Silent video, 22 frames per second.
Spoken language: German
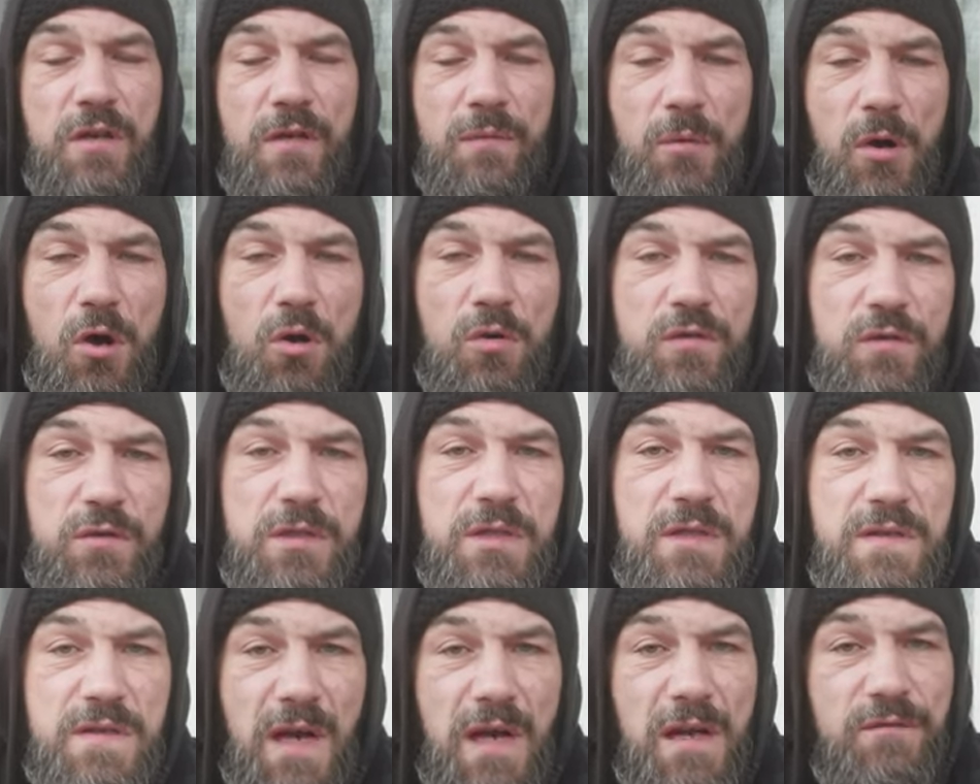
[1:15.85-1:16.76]
Das war auch so
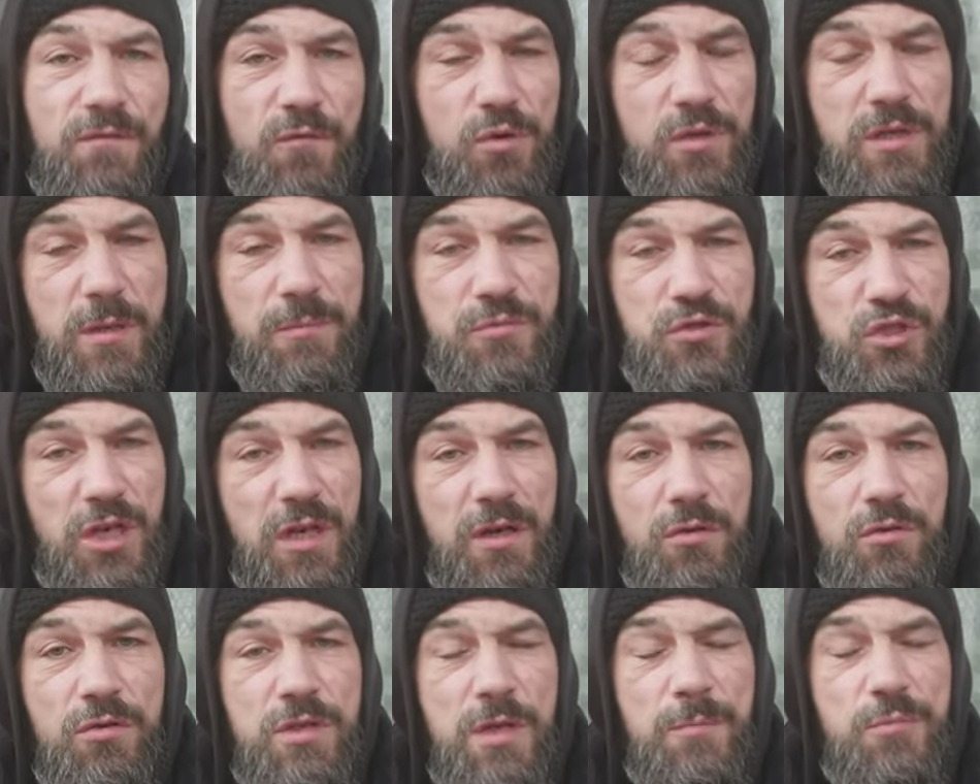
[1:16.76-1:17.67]
die Zeit, wo Yip
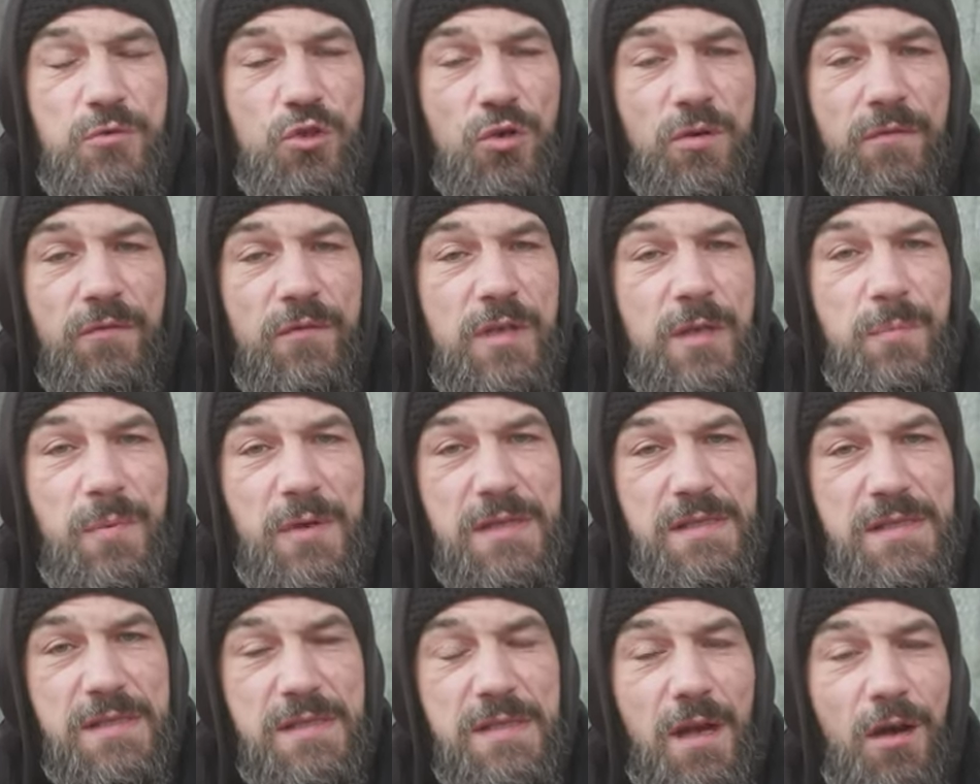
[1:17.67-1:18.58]
Ching und Yip Chung, wie die
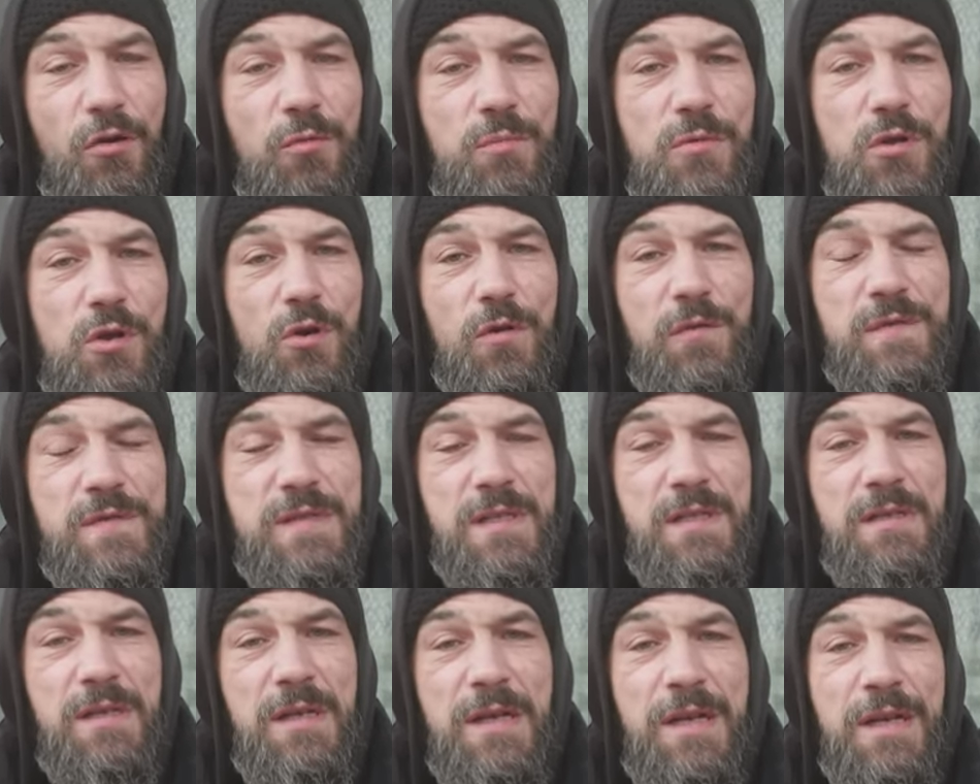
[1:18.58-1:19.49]
Prinzen da rumgelaufen
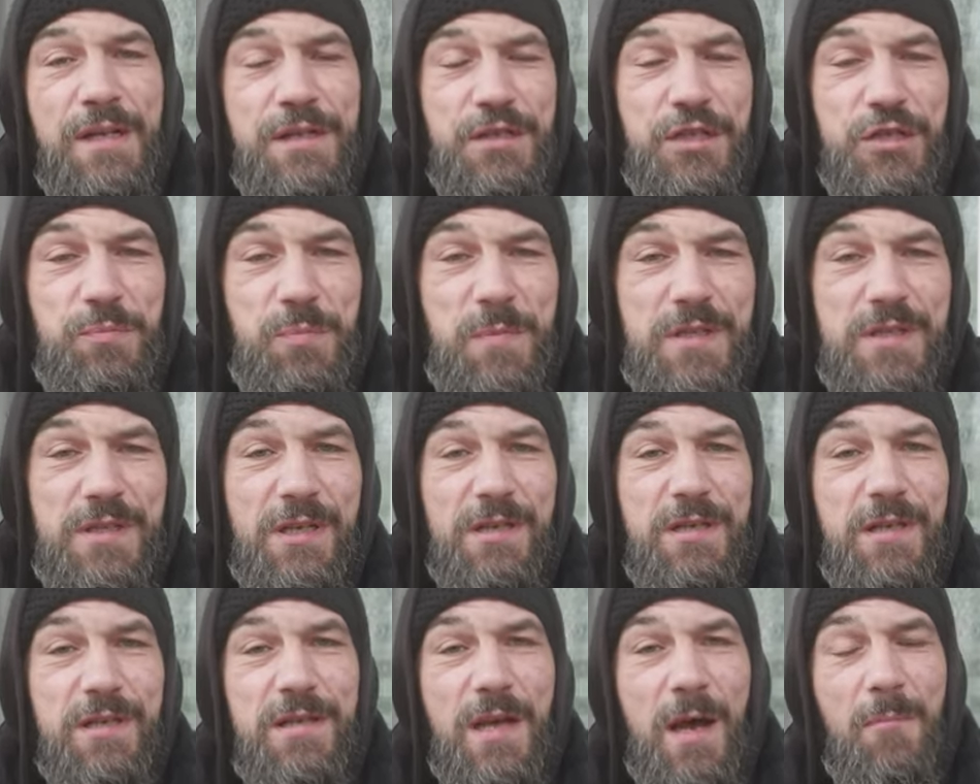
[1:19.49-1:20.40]
sind, nicht
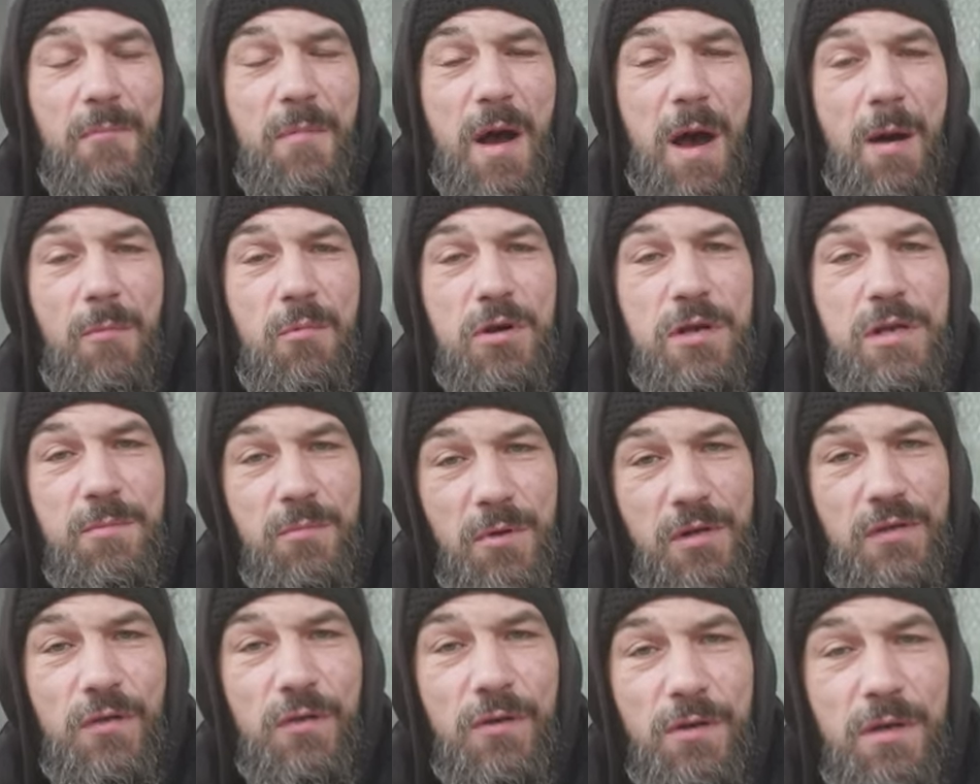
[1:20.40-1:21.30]
mittrainiert haben, aber
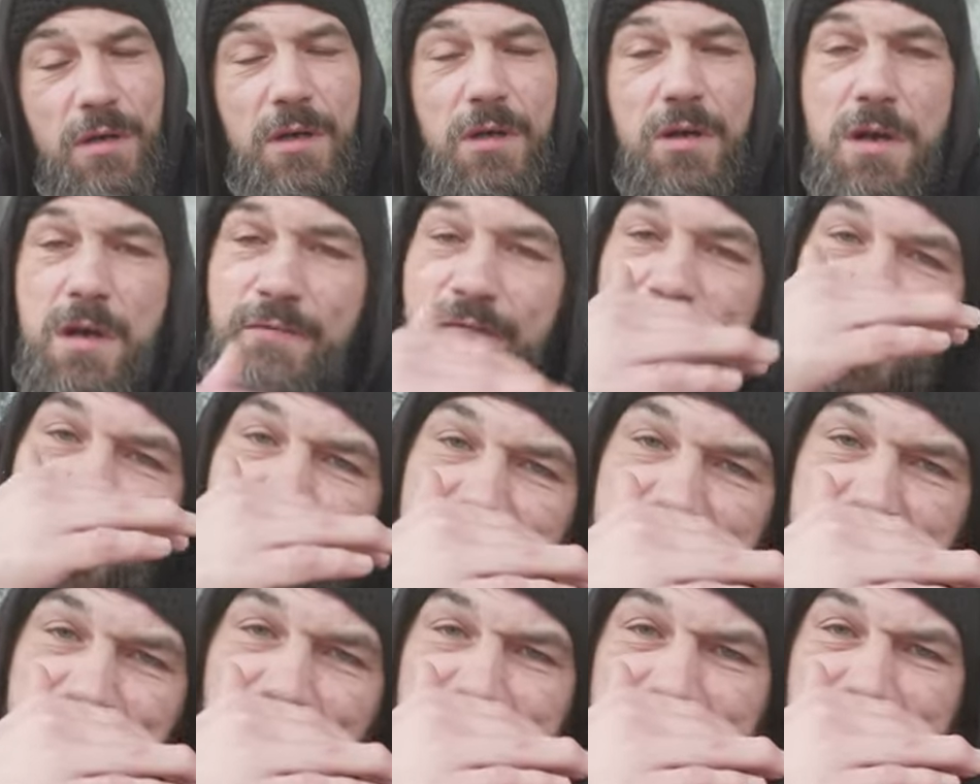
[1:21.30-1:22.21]
immer so, äh, wir
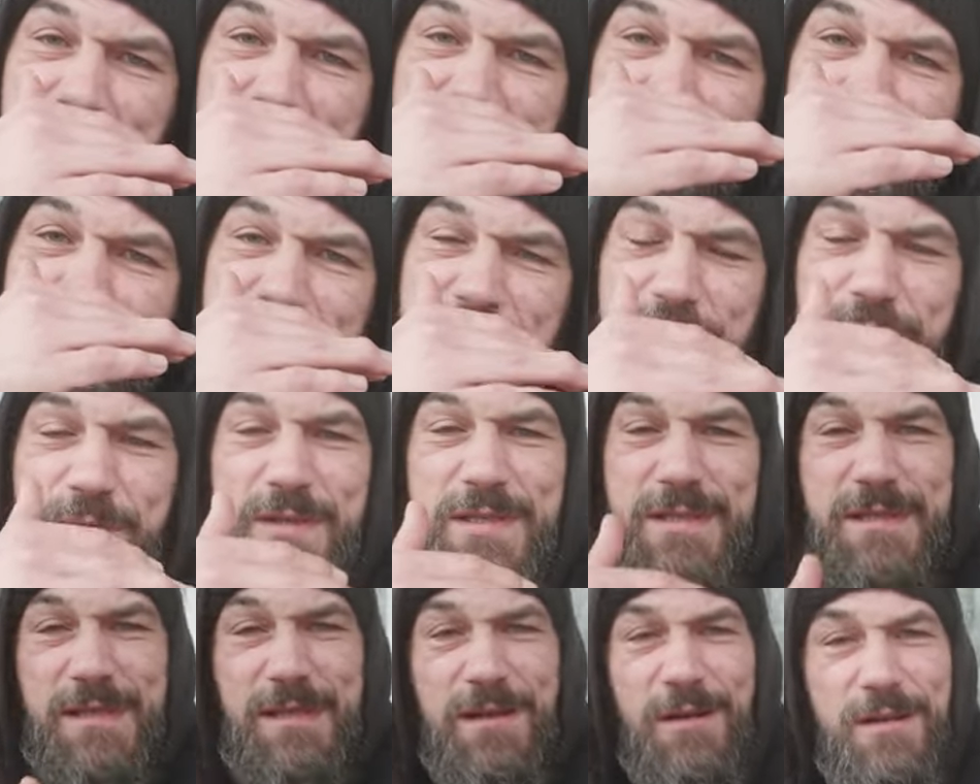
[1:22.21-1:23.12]
wissen was, was ihr nicht
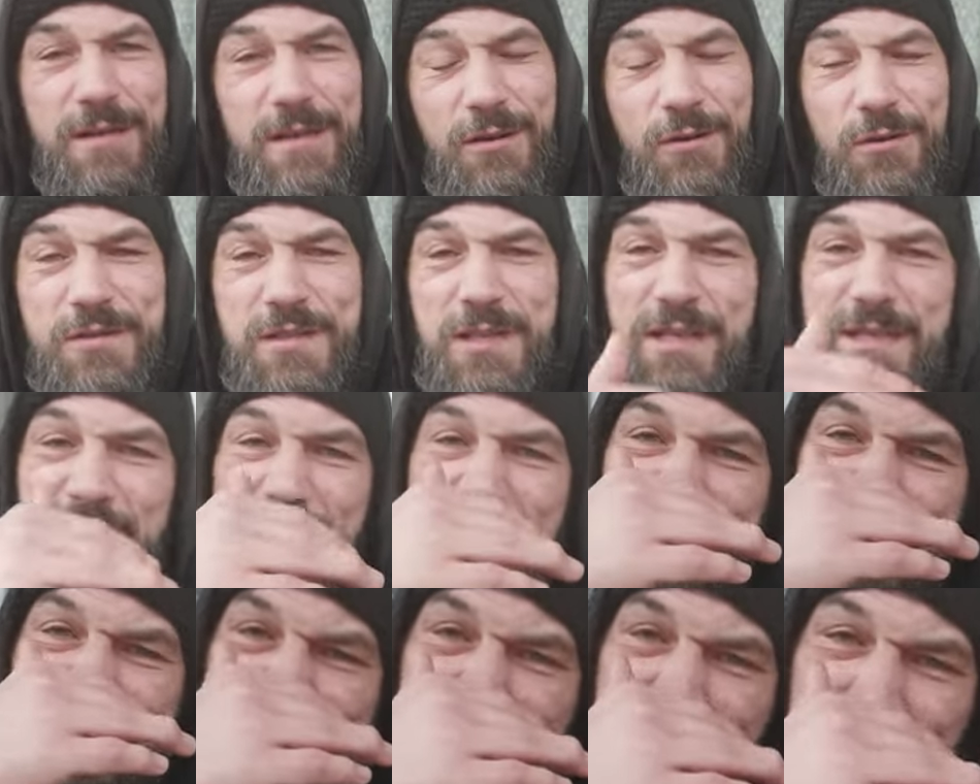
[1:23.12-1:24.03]
wisst. Ja, ne? unser
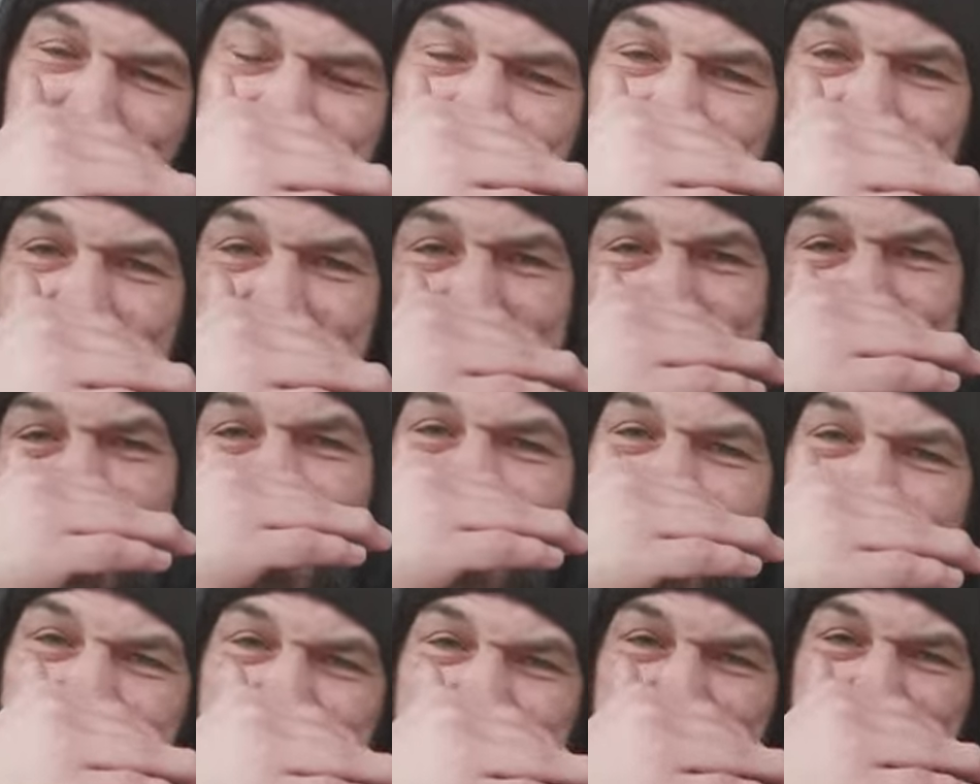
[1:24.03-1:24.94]
Daddy sagt uns alles und
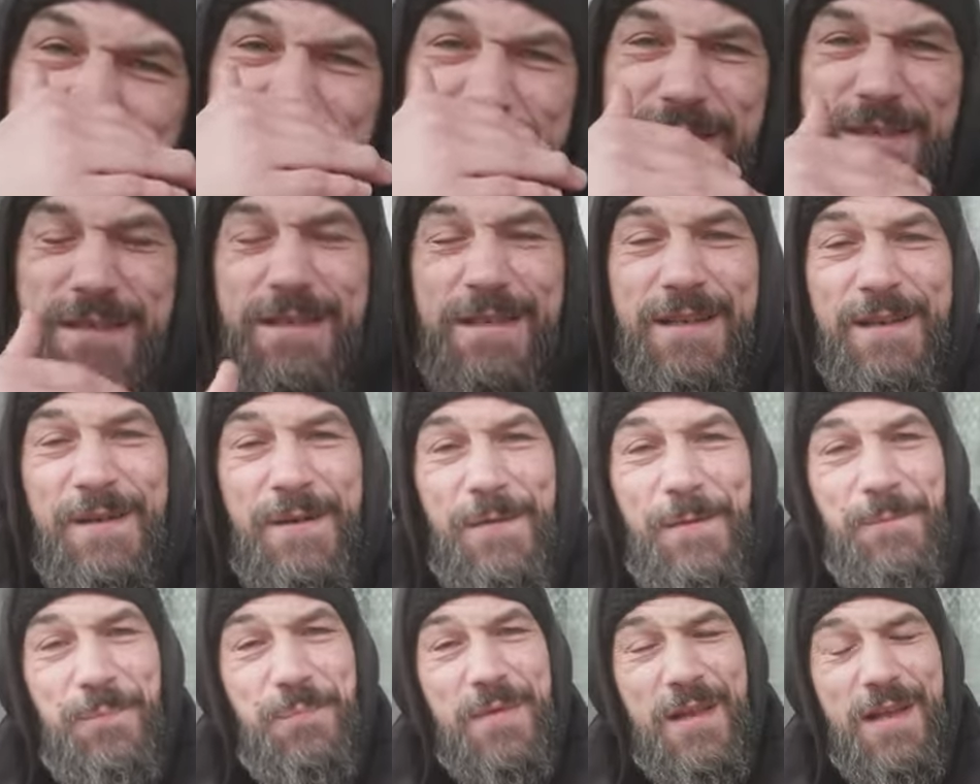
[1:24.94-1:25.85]
euch nicht.
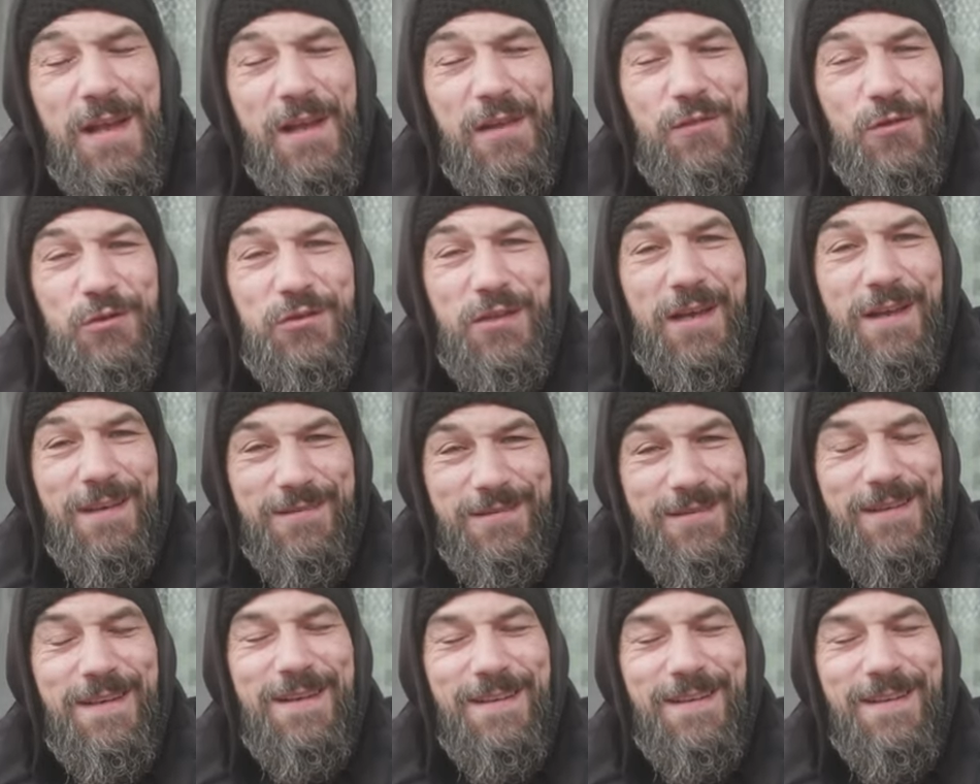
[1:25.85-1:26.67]
Ja, so dann. Ne?